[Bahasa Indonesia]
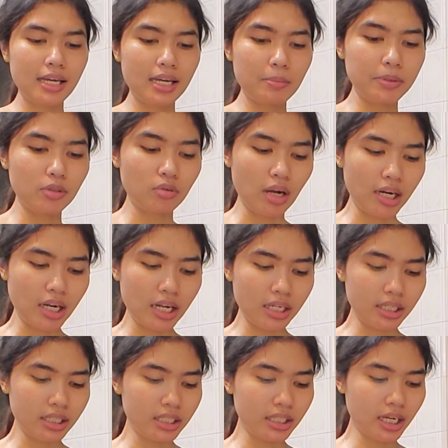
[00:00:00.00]
kebetulan
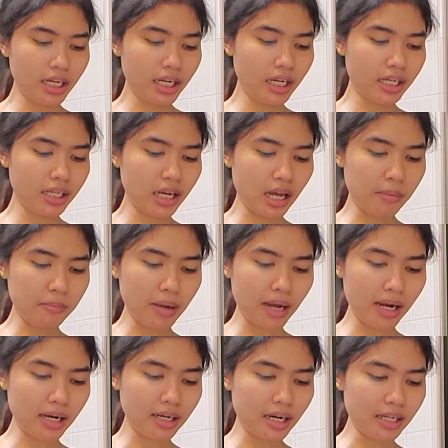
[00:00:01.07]
hari ini nenek nggak
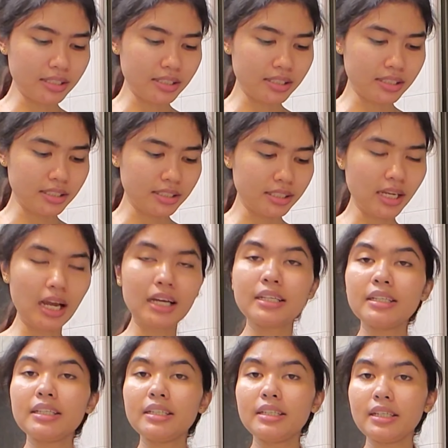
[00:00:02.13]
makan nasi siang
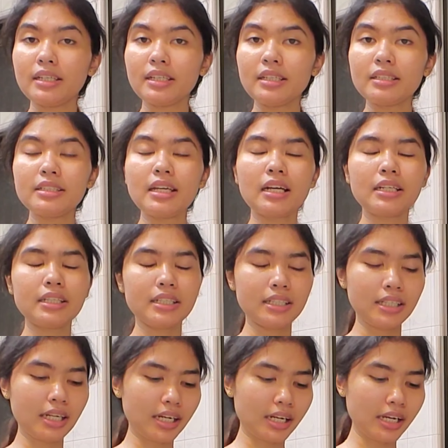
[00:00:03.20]
ini ding siang
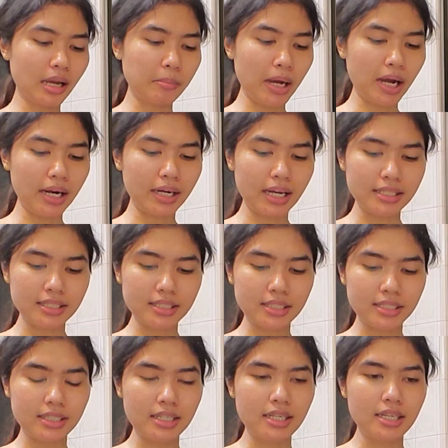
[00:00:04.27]
ini nenek nggak makan
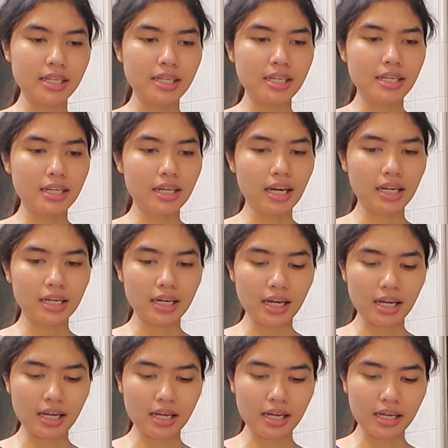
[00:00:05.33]
nasi
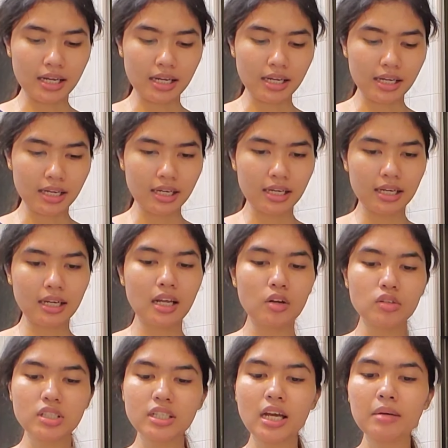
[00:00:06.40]
karena
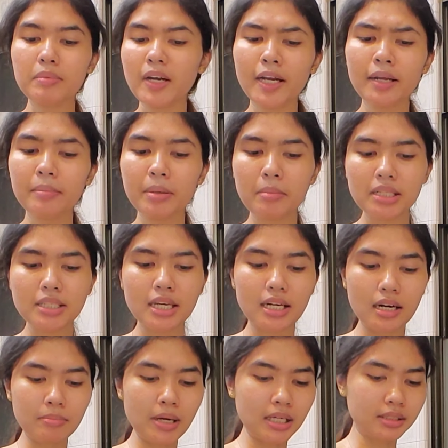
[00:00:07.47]
kalau siang nenek memang
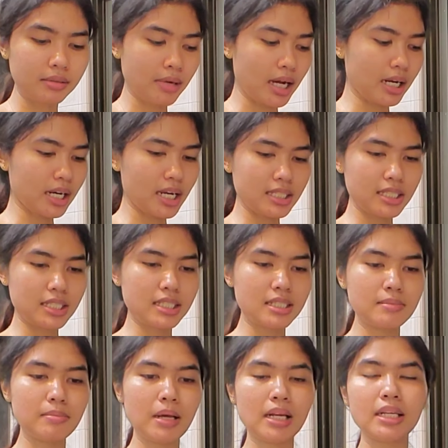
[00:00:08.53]
jarang banget makan nasi
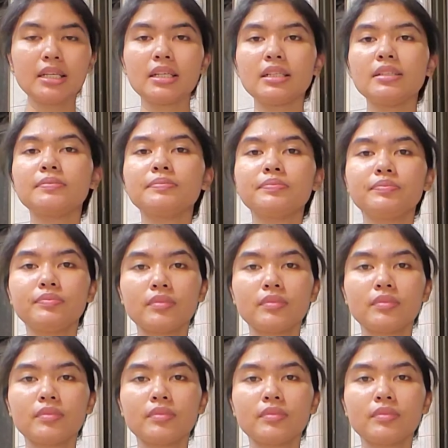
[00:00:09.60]
paling